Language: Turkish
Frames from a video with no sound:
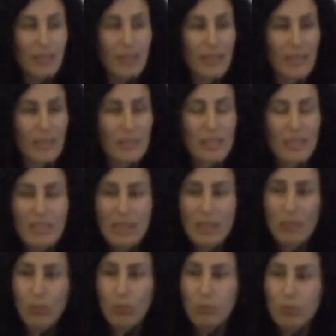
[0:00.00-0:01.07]
E,
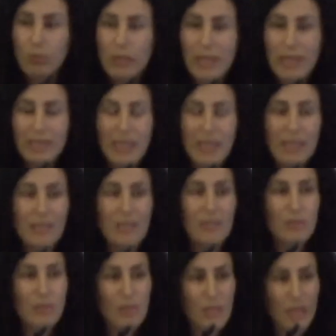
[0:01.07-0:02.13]
dinlerin olduğu yerde
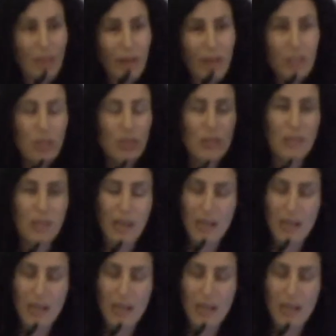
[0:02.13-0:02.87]
savaş,